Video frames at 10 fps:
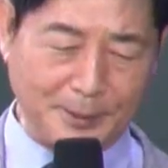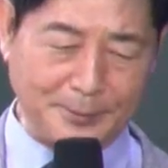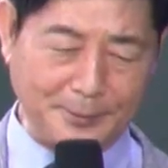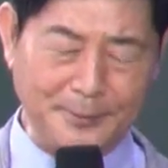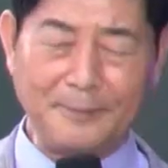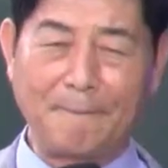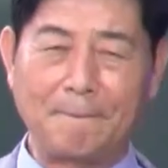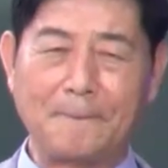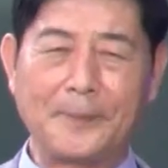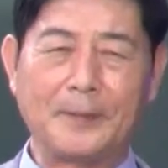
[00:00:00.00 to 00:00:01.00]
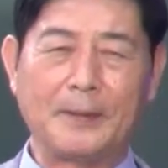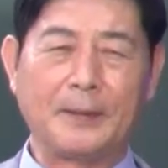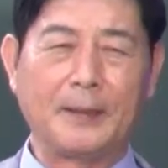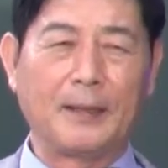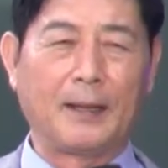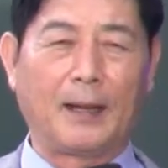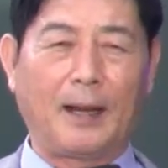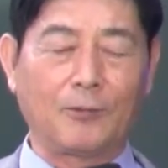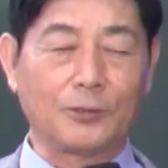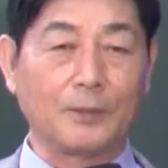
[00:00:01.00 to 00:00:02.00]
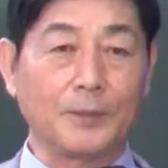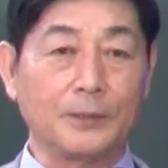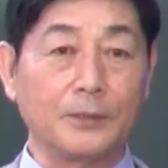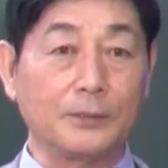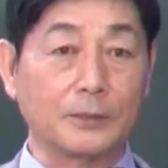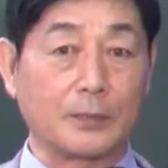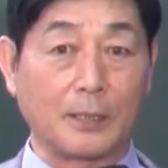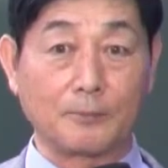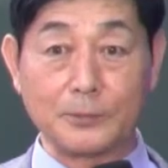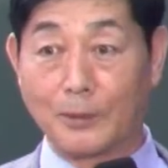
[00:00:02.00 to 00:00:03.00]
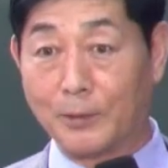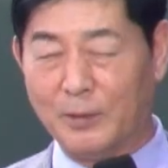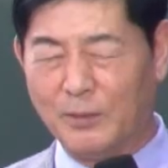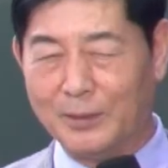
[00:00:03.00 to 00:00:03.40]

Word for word: 같고 하루에 몇 년 역사를 해본다고요?